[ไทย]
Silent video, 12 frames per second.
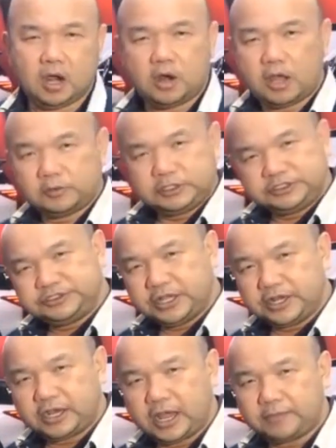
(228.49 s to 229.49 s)
และวิธีเสี
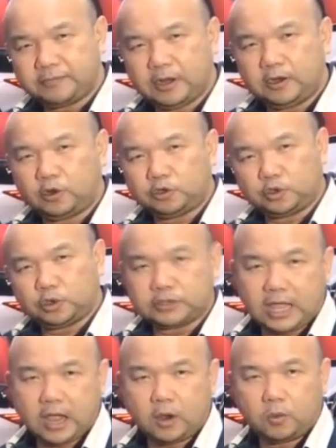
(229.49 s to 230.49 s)
ยงนะครับในรถโตโย
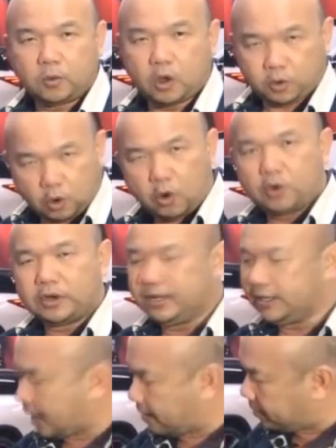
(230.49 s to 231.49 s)
ต้าล็อกโคคัน
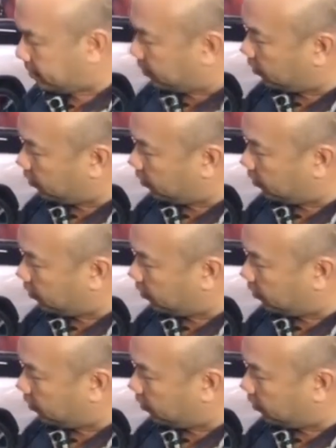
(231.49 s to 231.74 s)
นี้นะครับเรามา